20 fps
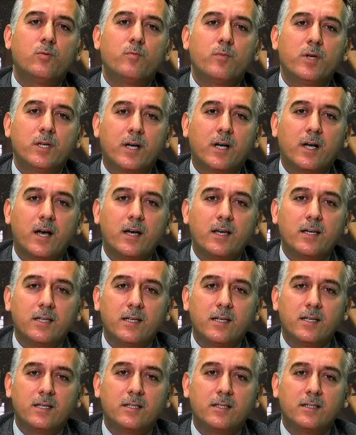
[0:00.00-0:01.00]
min
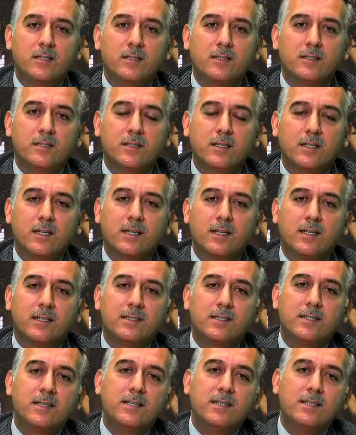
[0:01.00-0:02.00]
hayrin
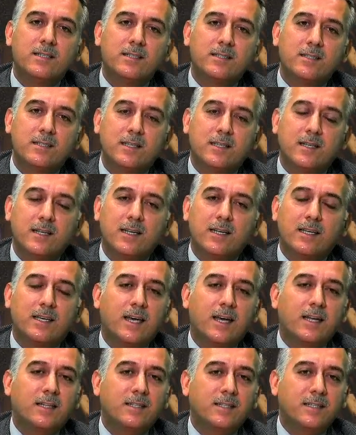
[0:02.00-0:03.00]
Siz
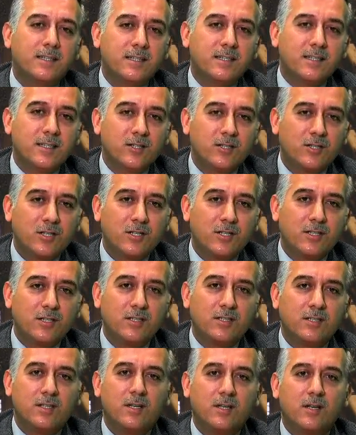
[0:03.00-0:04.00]
kendiniz için
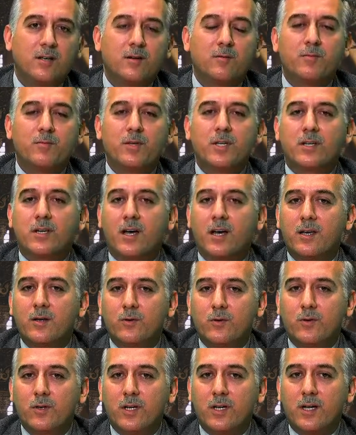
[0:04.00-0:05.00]
bir hayır
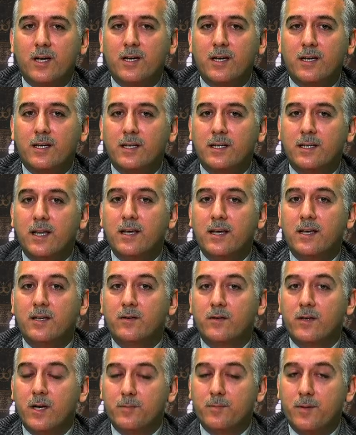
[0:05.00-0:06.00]
olarak ne
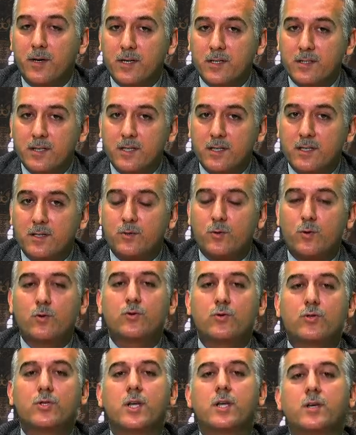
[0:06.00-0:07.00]
yaparsanız
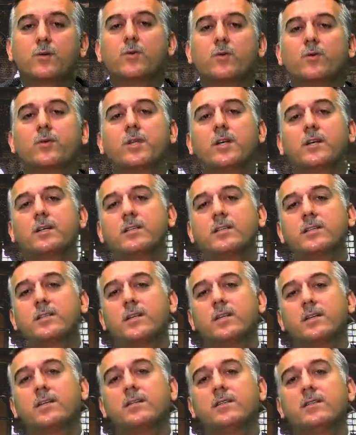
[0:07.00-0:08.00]
önceden
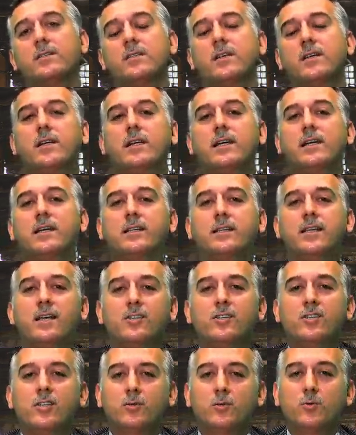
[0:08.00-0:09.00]
gönderirseniz
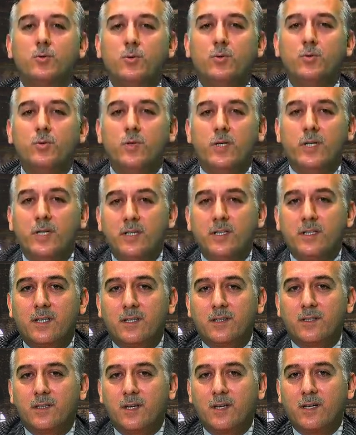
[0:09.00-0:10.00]
teciduhu
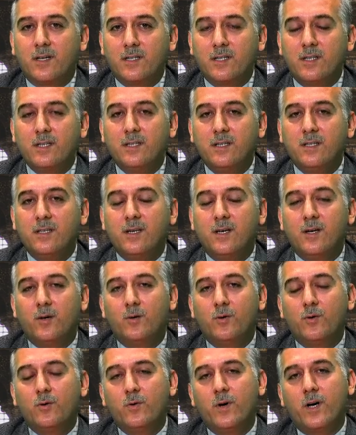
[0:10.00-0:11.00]
indallahi
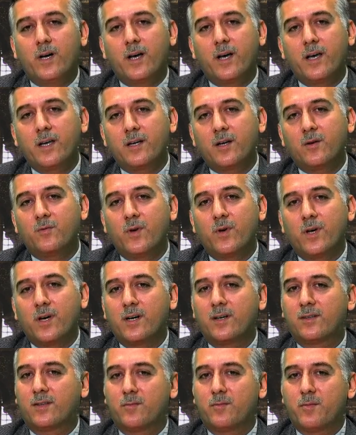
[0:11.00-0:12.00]
huve hayran ve
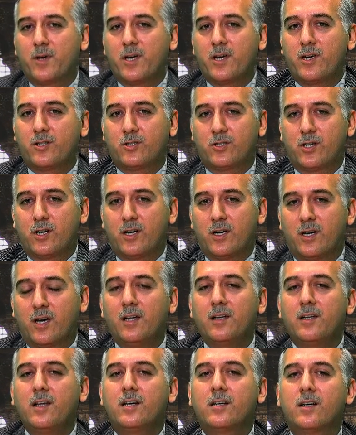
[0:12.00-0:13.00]
azame ecra.
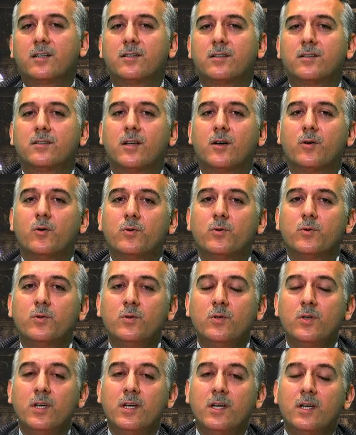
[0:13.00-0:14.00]
Allah katında onu
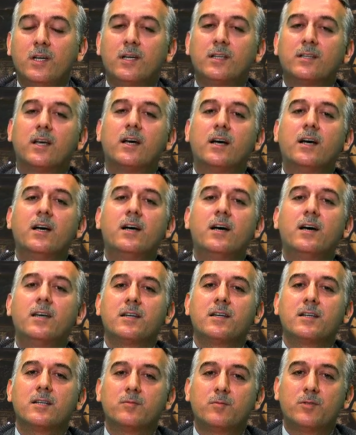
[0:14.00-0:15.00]
daha
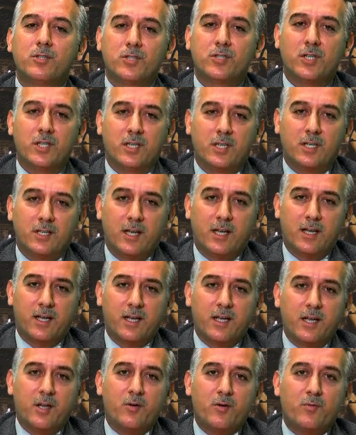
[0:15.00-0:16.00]
hayırlı bir şekilde
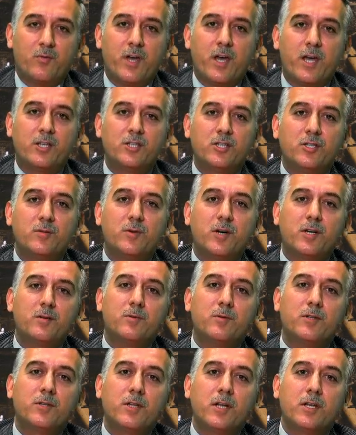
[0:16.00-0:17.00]
ve ecir
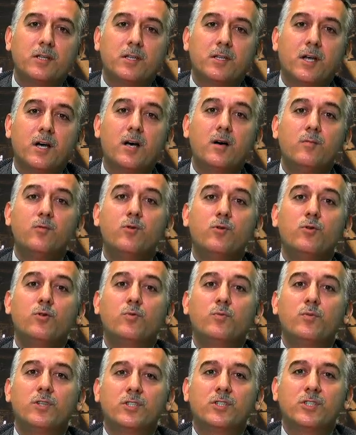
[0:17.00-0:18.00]
bakımından daha büyük
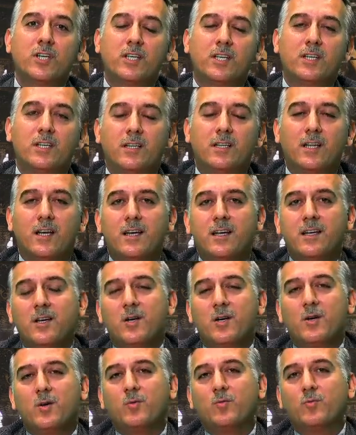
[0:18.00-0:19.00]
bir şekilde
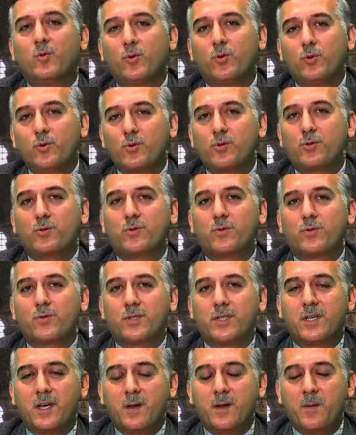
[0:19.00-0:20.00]
bulursunuz
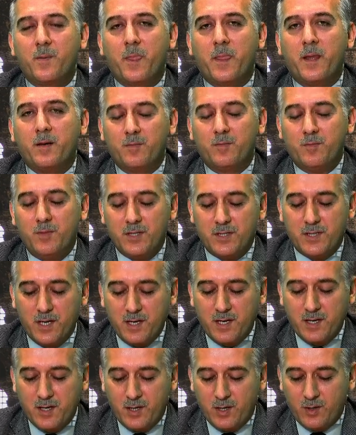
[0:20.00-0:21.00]
diye bize
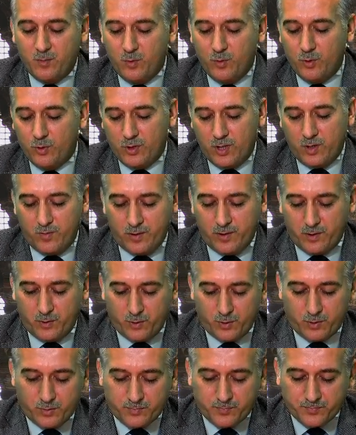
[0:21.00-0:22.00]
müjde veriyor.